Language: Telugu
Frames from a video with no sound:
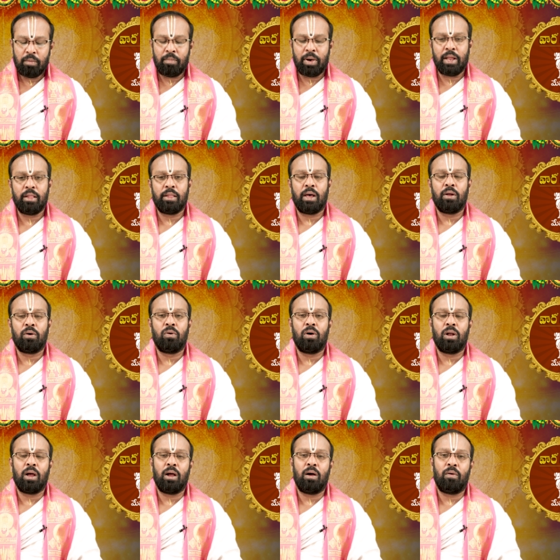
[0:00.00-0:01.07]
మరింత
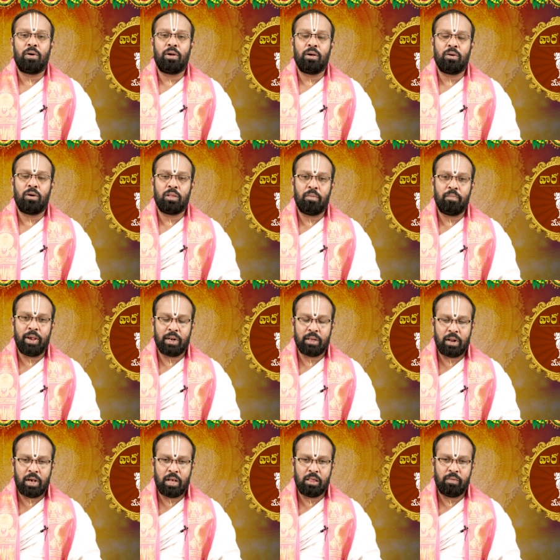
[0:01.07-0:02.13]
అనుకూలంగా ఉండడం కోసం
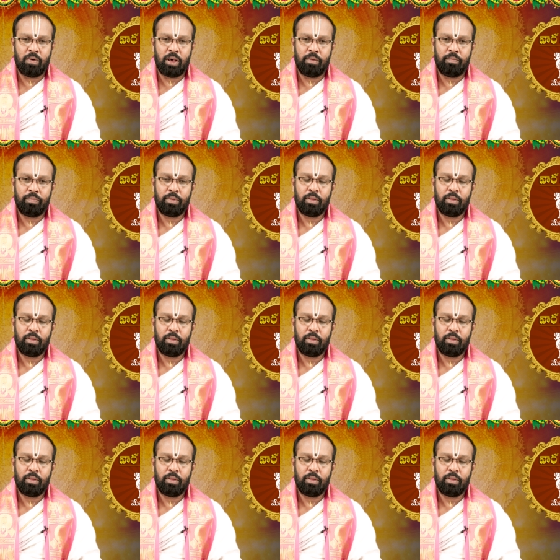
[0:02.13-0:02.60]
మేషరాశి వారు